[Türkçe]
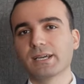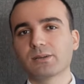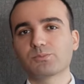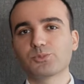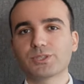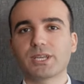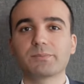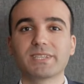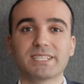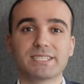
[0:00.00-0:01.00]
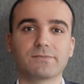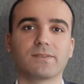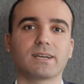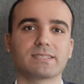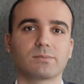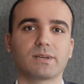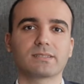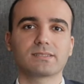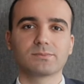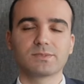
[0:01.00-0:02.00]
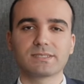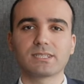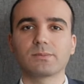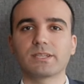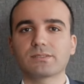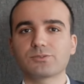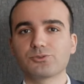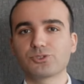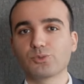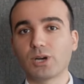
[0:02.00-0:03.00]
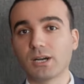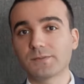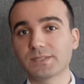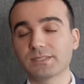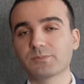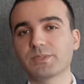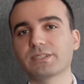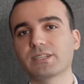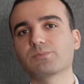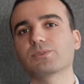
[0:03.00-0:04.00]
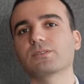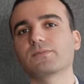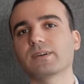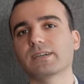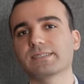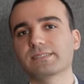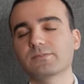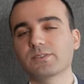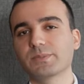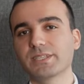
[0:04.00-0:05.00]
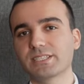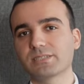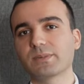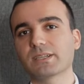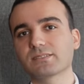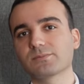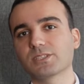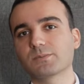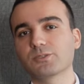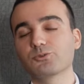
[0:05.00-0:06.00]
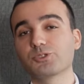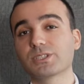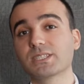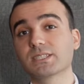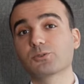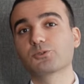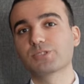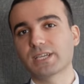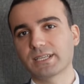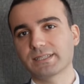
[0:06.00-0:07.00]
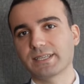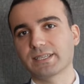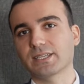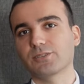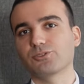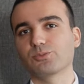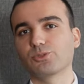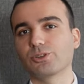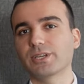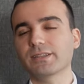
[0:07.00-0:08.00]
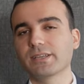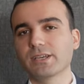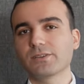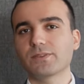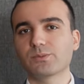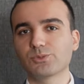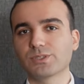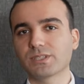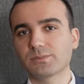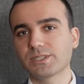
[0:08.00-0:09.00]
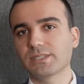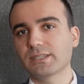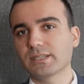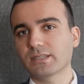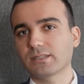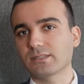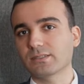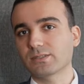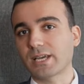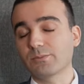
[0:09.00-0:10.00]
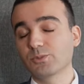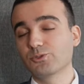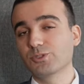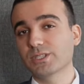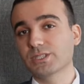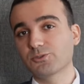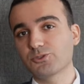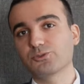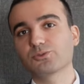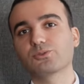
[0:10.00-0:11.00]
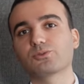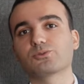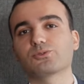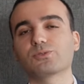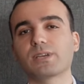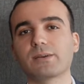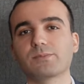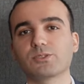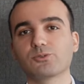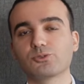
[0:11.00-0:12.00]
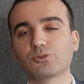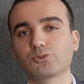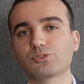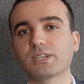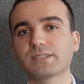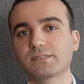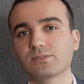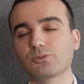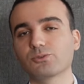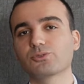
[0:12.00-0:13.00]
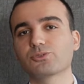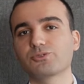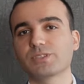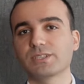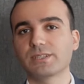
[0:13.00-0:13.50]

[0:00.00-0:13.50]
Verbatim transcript: Burada bileşik faize baktığımız zaman çünkü bu haftalık bir repo faizi ve bileşik baktığımız zaman %49'a denk geliyor bu oran. Ve bu da tabii ki de e, hem %43.9'un hem de %36'nın oldukça üzerinde